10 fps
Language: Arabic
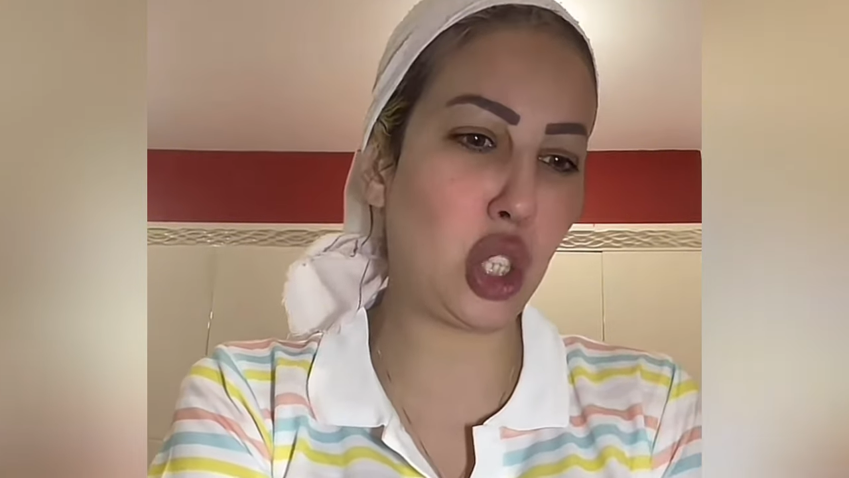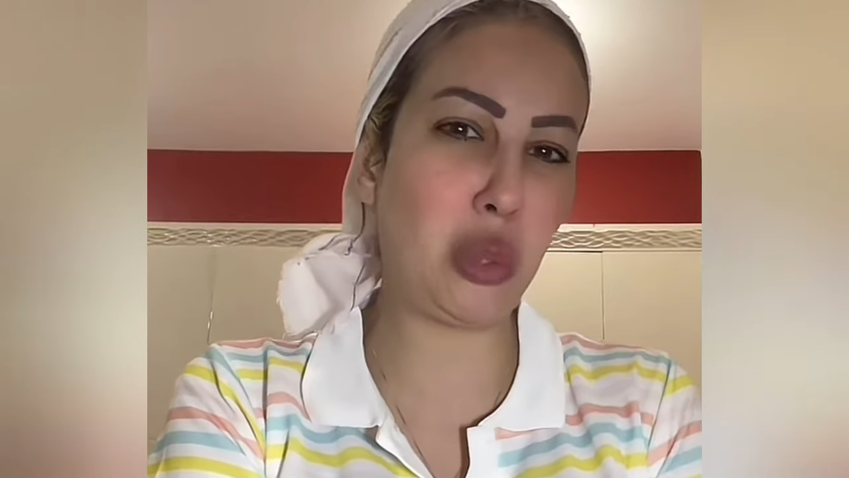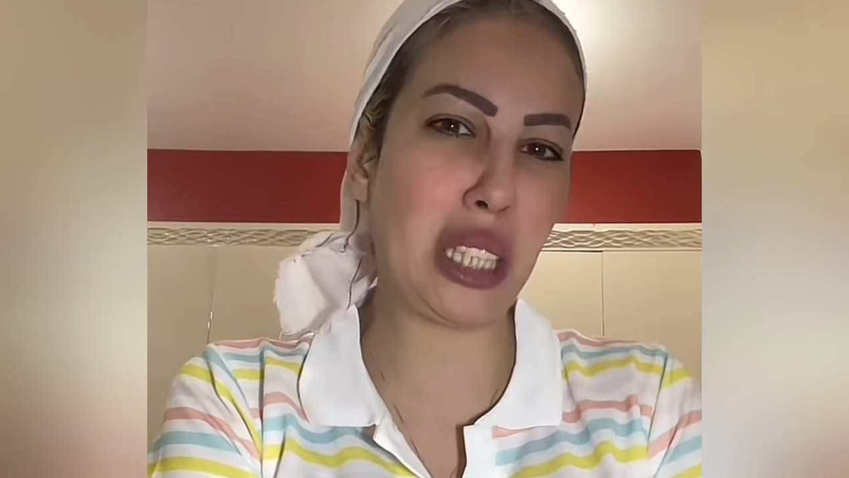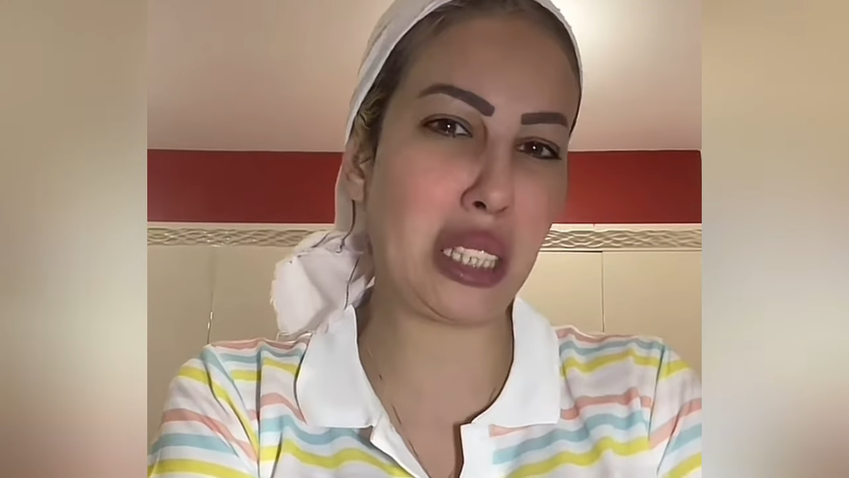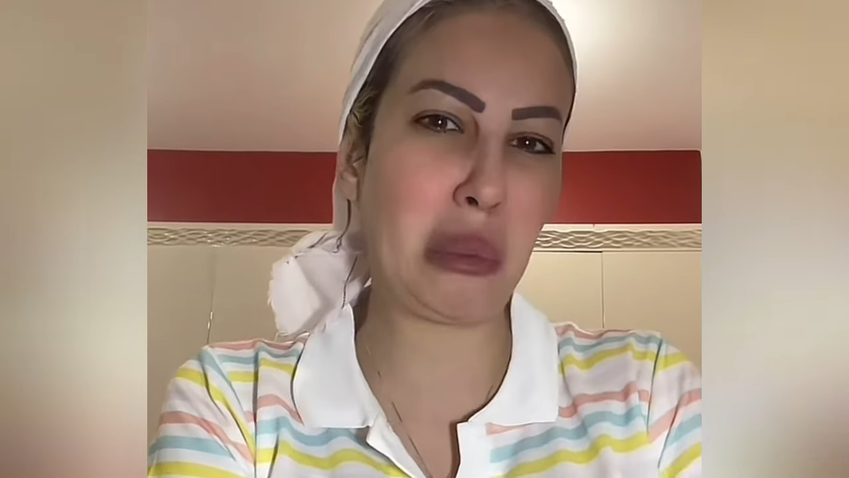
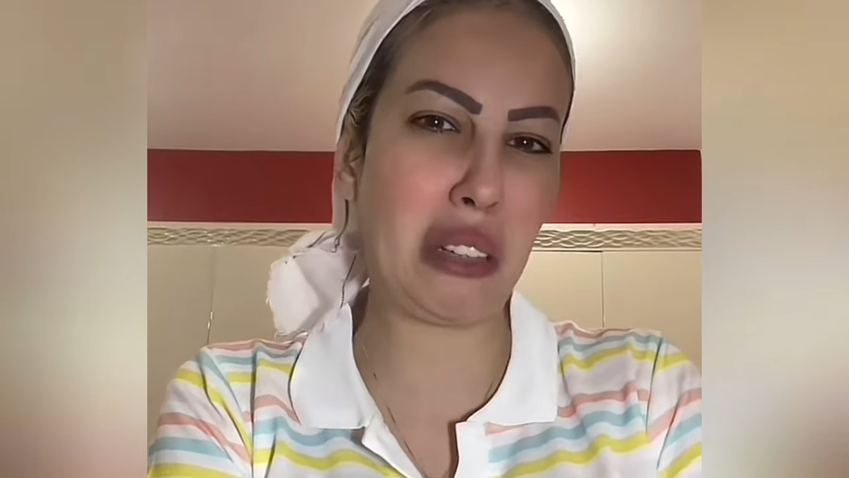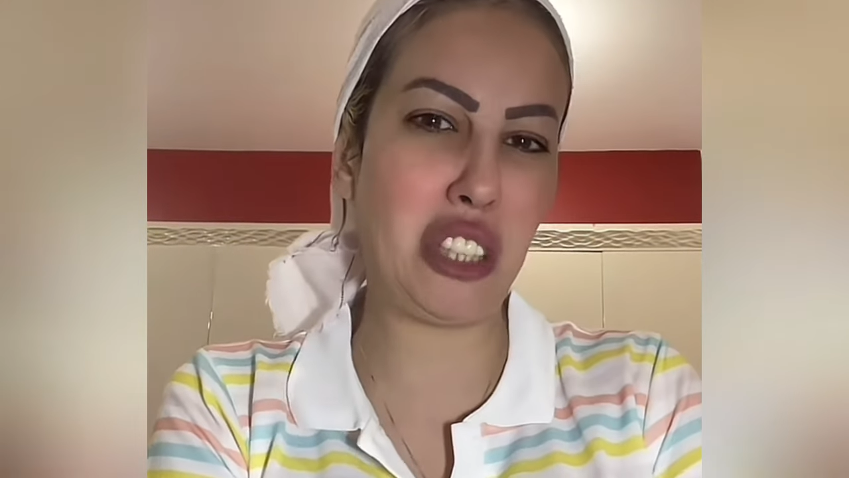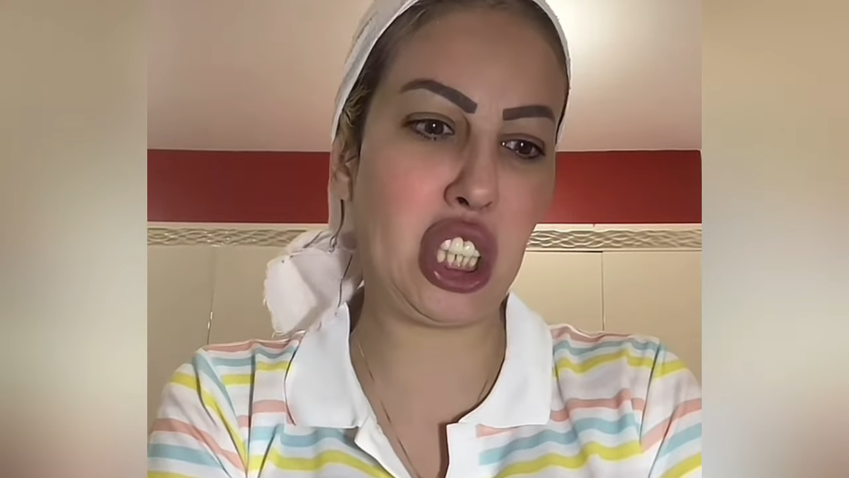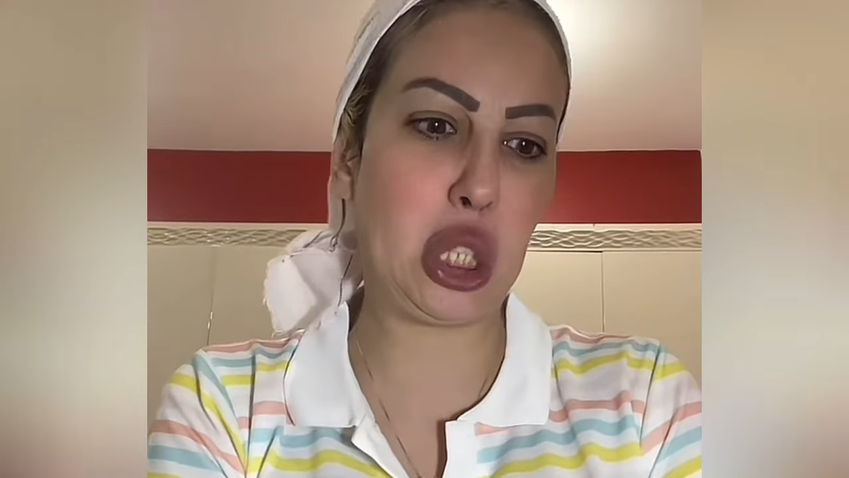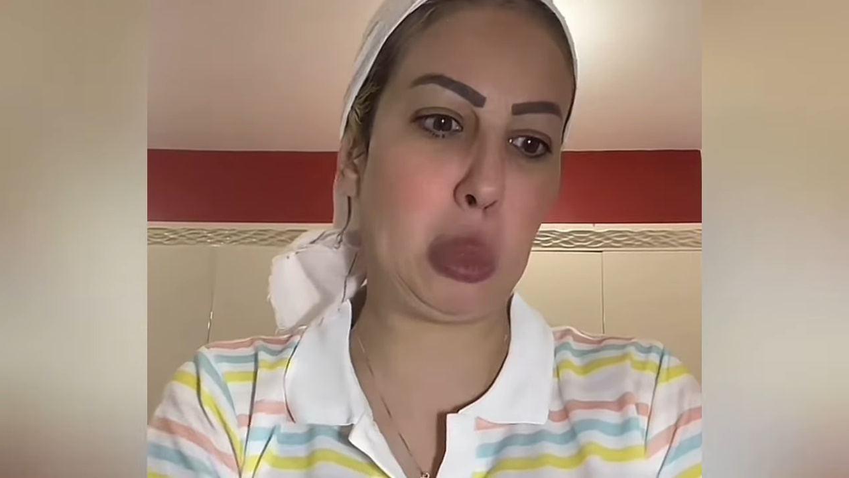شي شويه
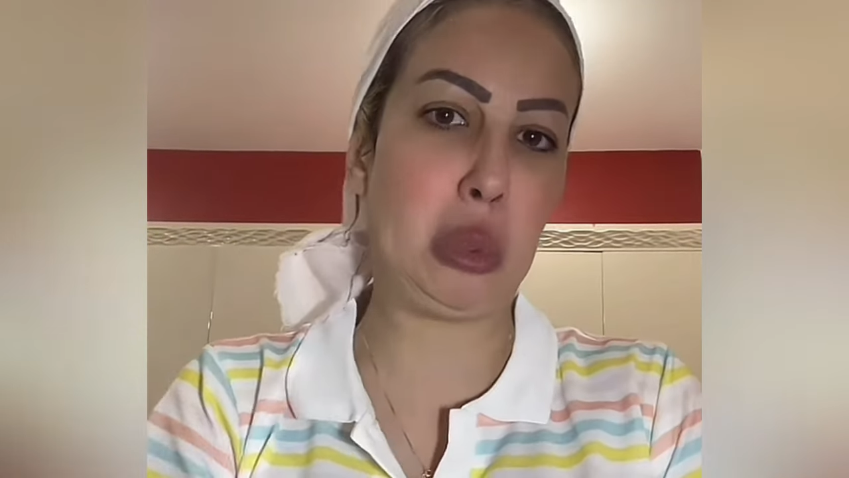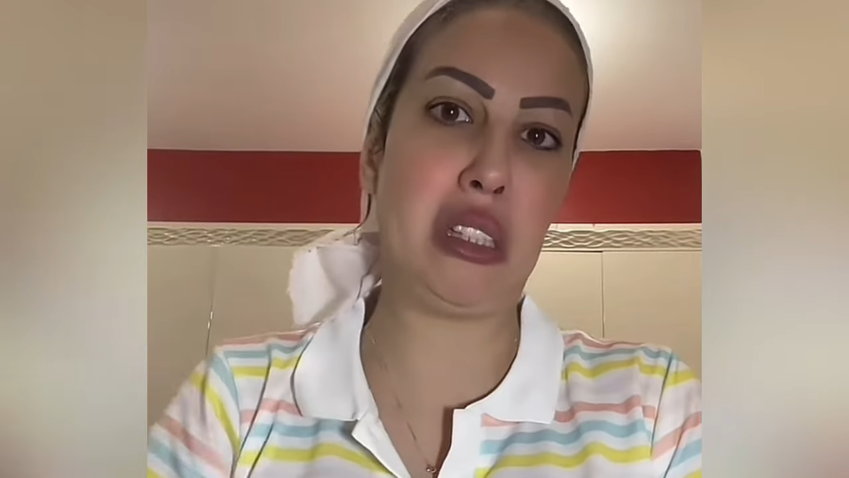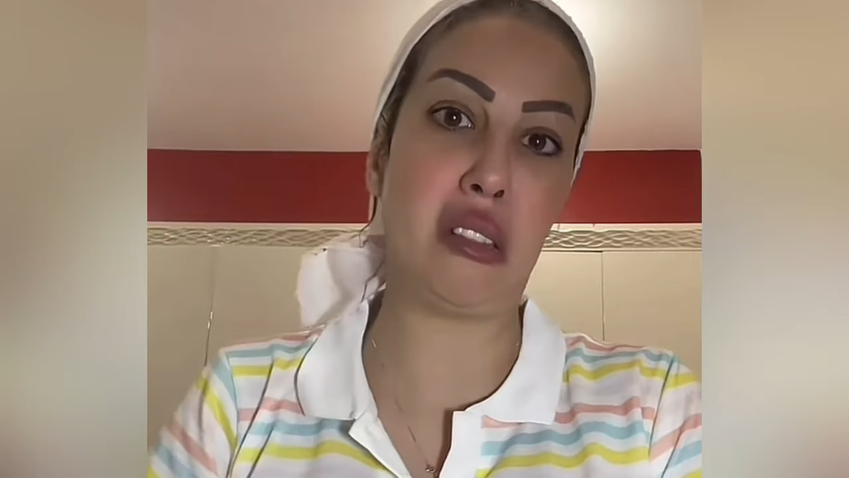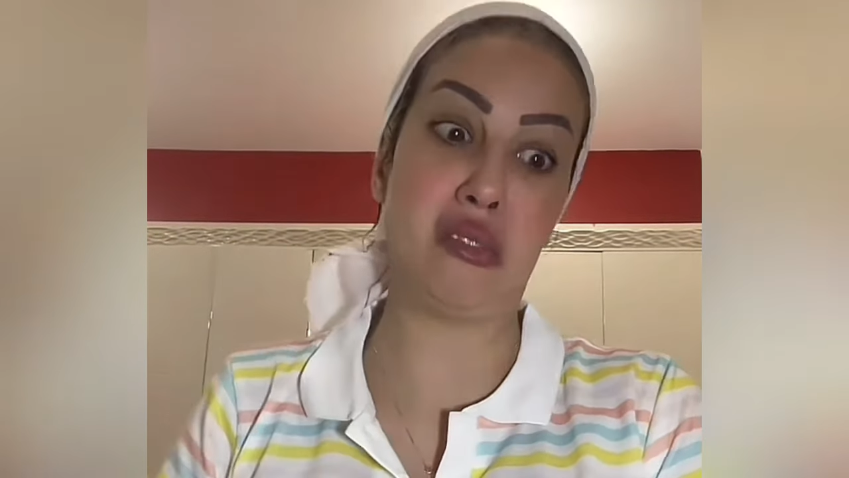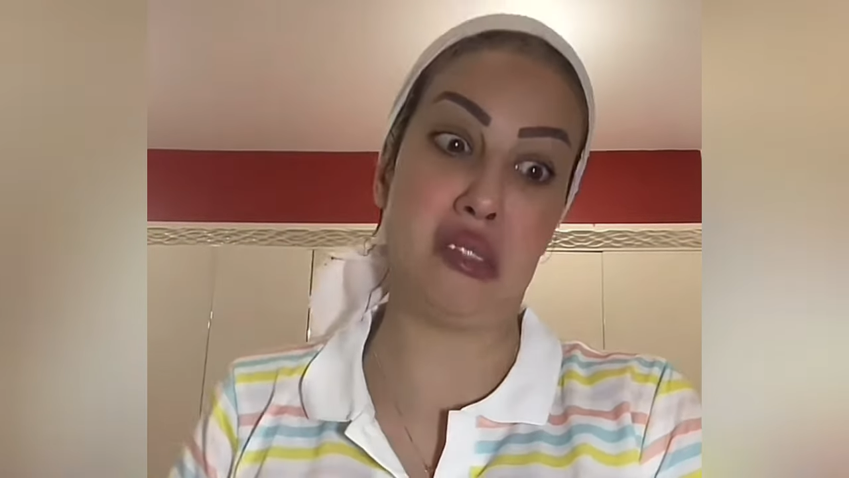كتبقى فيا شي
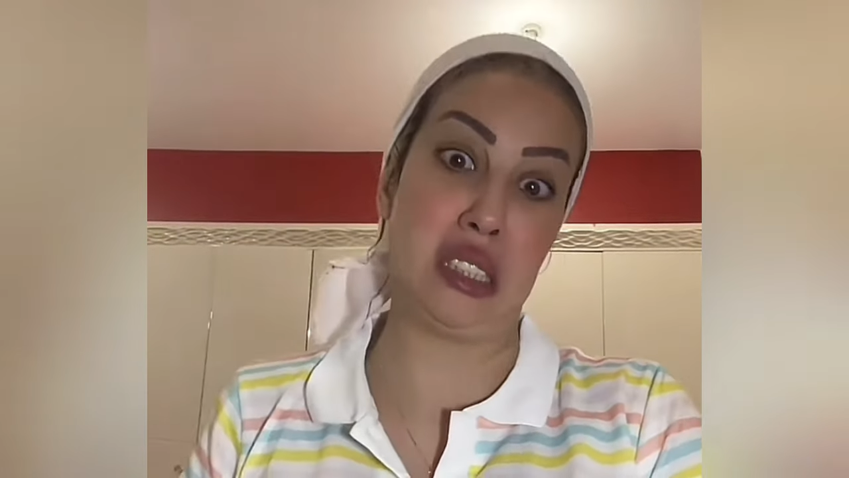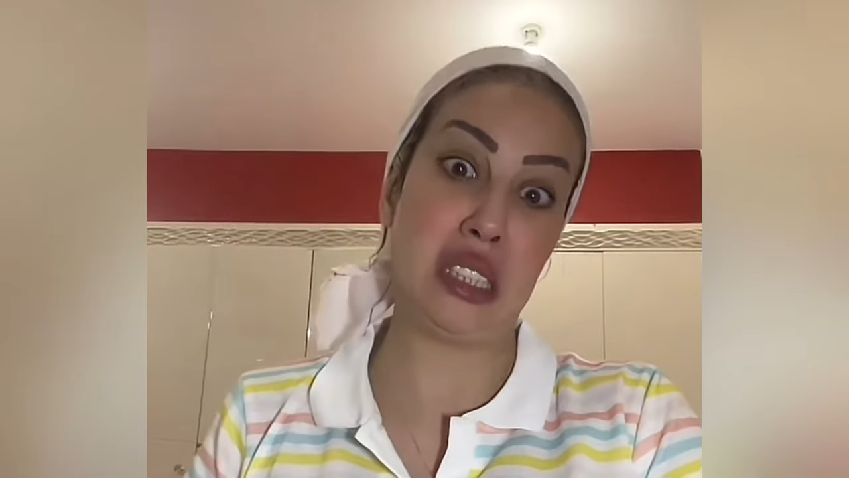شويه